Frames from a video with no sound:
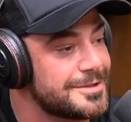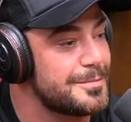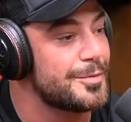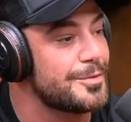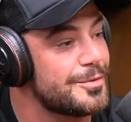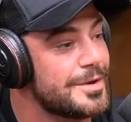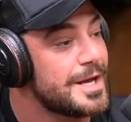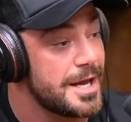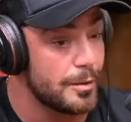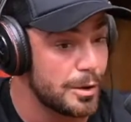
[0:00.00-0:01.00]
Tipo,
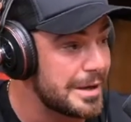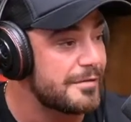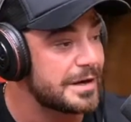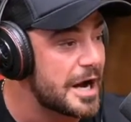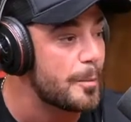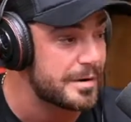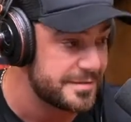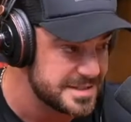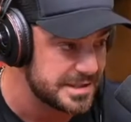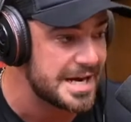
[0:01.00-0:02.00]
eu alugava carro
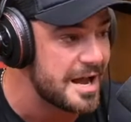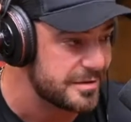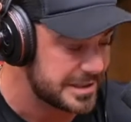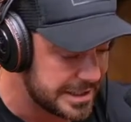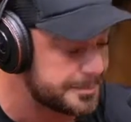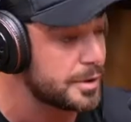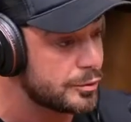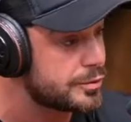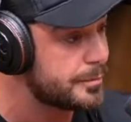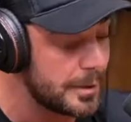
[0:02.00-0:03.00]
para fazer driver, tá ligado? Porque
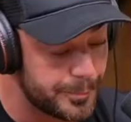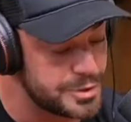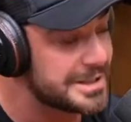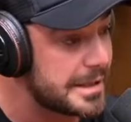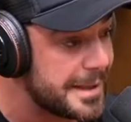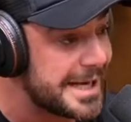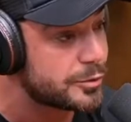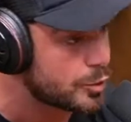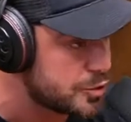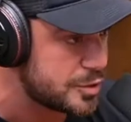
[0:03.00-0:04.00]
eu não, não podia
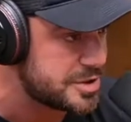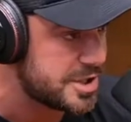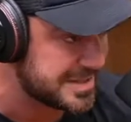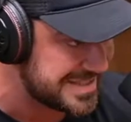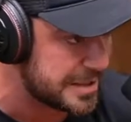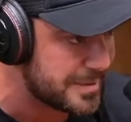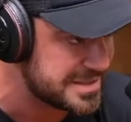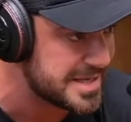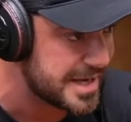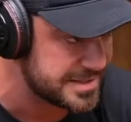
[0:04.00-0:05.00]
trabalhar todos os dias
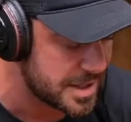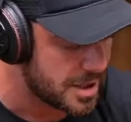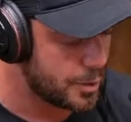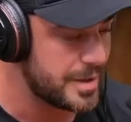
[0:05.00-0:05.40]
sequenciais.